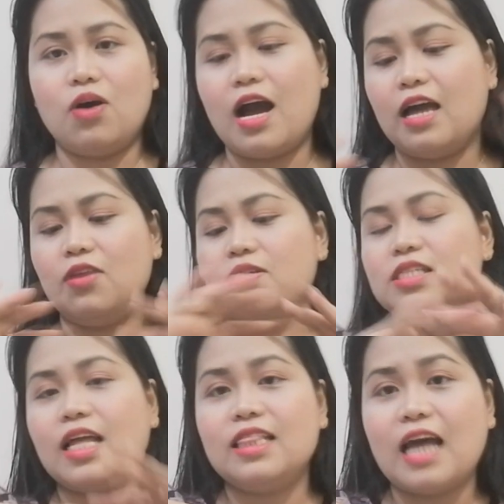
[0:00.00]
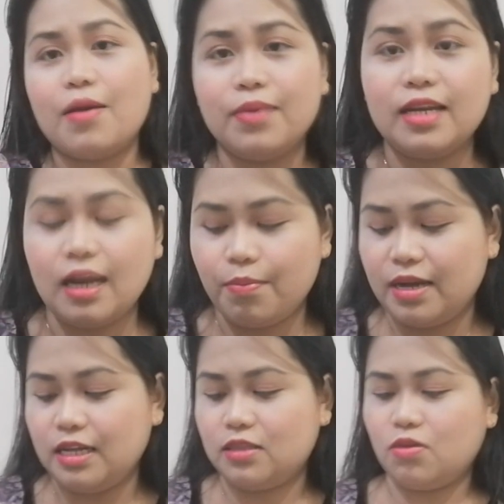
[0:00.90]
Halos ang daming
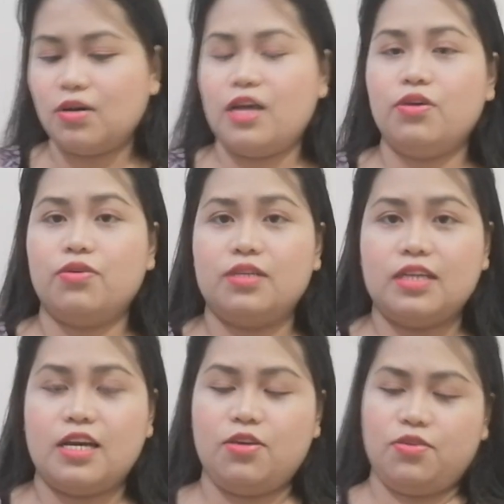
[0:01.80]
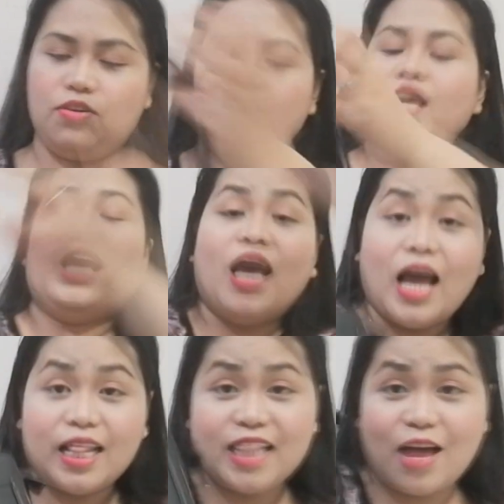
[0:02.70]
laman nito ngayon. Ngayon,
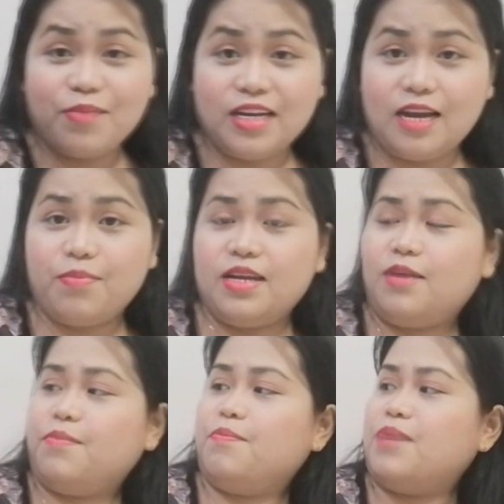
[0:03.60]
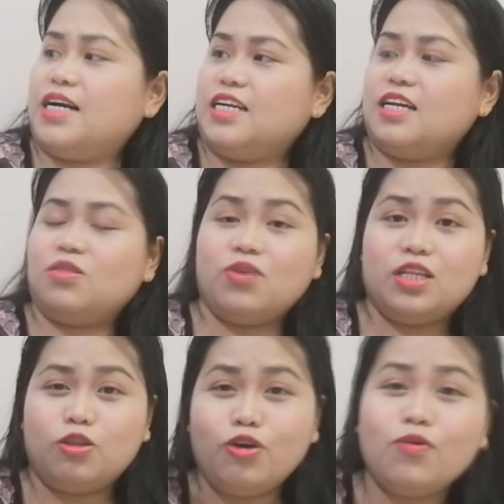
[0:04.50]
ang daming laman ng bag na to.
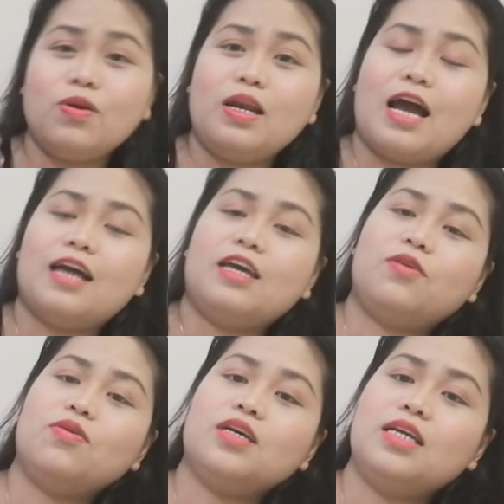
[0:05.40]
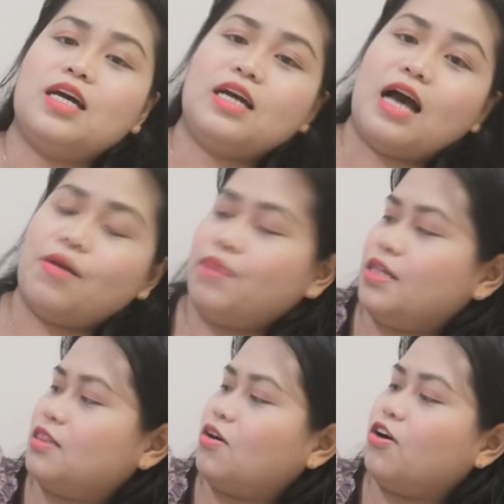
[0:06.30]
Ito yung lagi kong
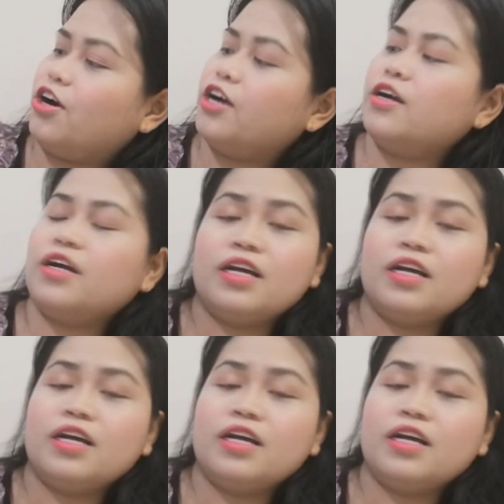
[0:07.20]
ginagamit or